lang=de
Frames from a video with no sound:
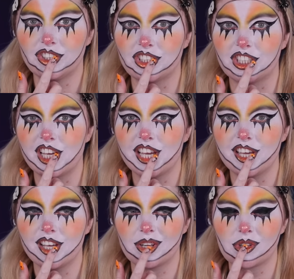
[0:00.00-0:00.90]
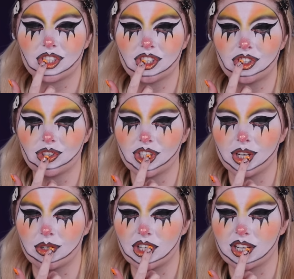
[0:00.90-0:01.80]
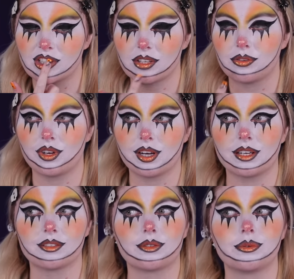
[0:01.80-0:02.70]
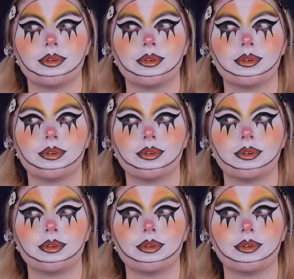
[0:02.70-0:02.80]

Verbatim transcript: Okay, ich muss jetzt zugeben, dass das sogar ganz